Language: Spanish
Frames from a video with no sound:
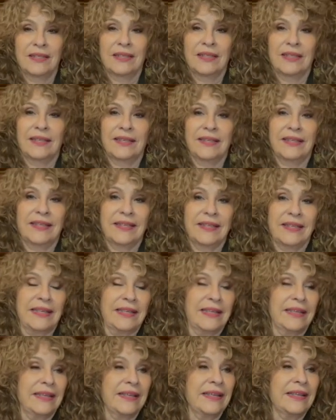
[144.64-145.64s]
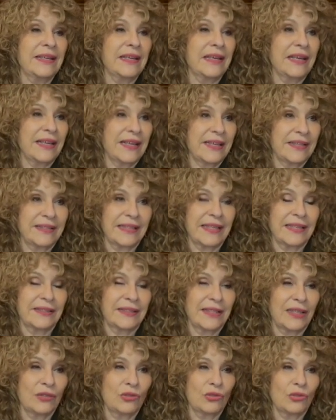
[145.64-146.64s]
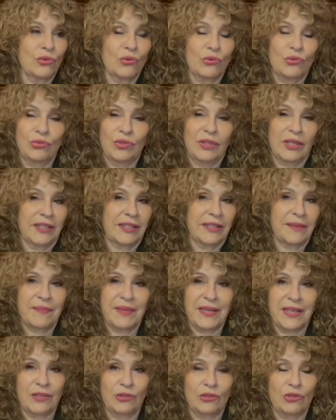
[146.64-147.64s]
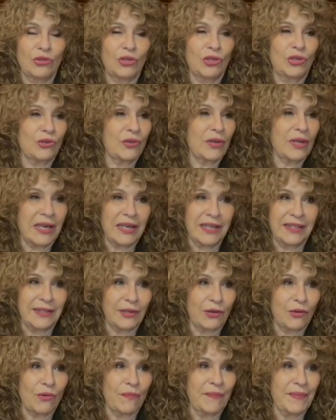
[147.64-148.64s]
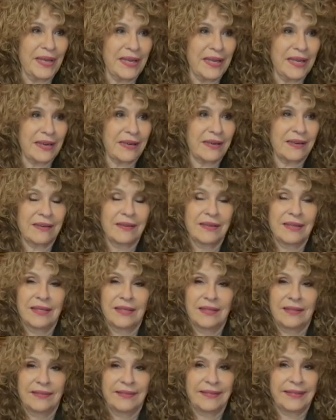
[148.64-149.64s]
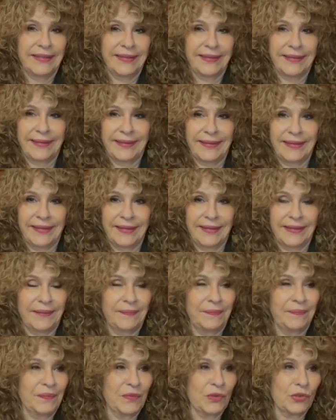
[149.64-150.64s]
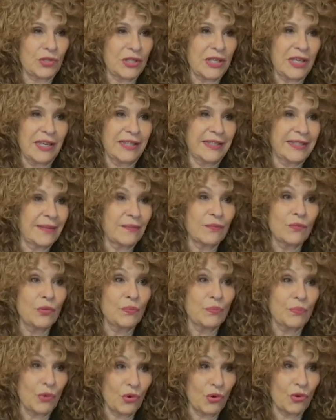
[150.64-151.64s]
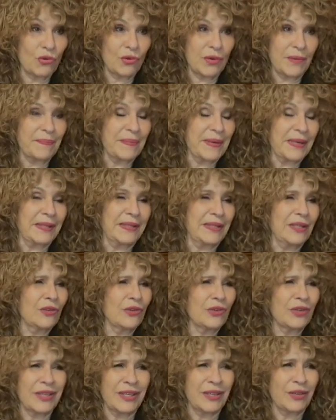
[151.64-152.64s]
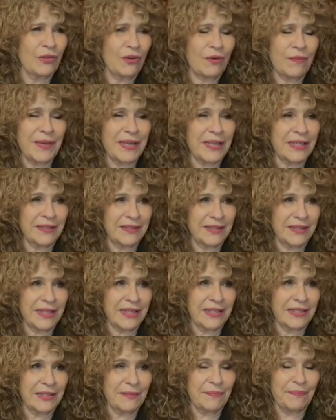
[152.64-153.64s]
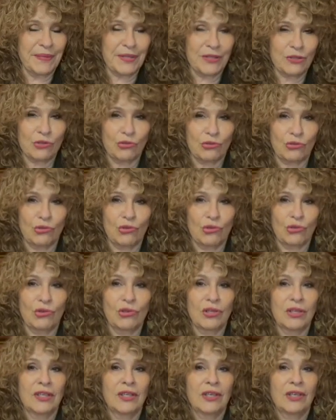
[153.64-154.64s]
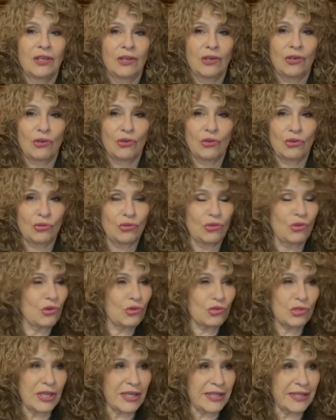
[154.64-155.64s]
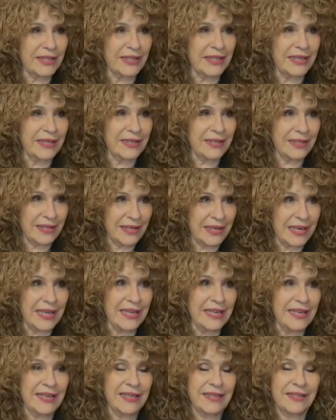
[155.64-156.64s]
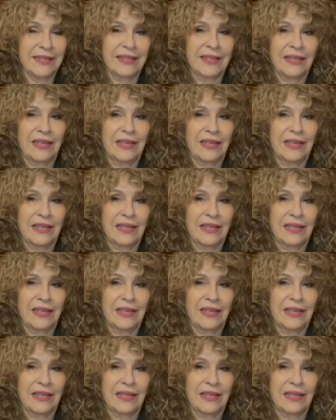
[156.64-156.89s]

eh, y les están dando un tratamiento de no darles de comer, de, o sea, les dan muy poco, han perdido enormes cantidades de peso, todo no lo sacan al, aire.